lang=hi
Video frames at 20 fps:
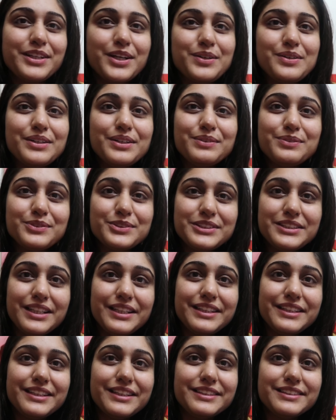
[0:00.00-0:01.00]
में क्या हुआ ना मुझे
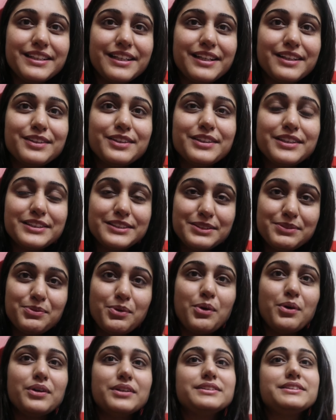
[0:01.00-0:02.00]
अलीगढ़ जाना था किसी
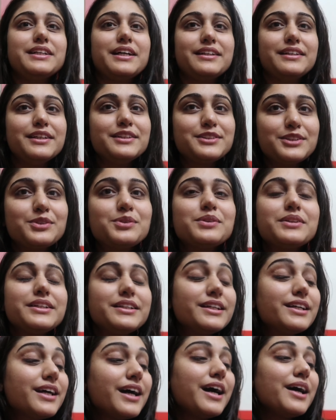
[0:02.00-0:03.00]
बहुत ज़्यादा
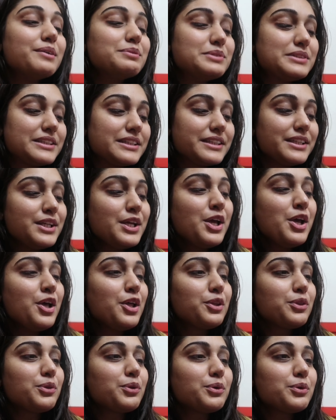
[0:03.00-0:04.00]
ज़रूरी काम से
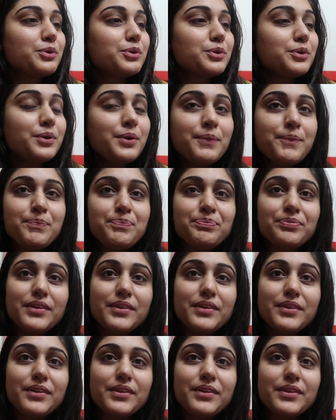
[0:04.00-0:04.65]
तो